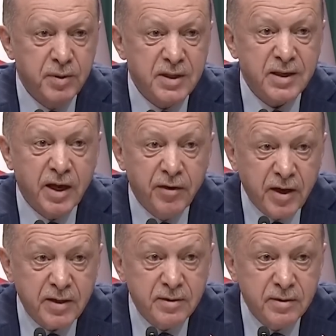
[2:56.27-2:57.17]
cho rằng
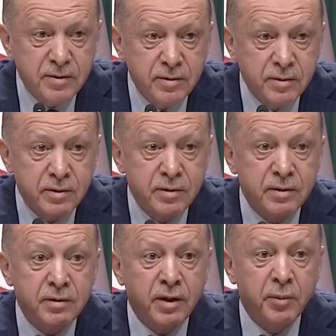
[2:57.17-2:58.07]
nước này cần làm
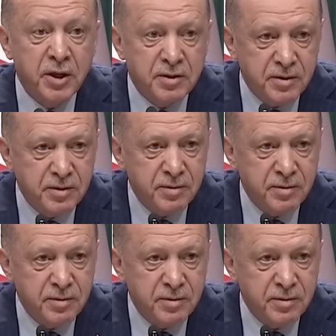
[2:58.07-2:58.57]
nhiều hơn nữa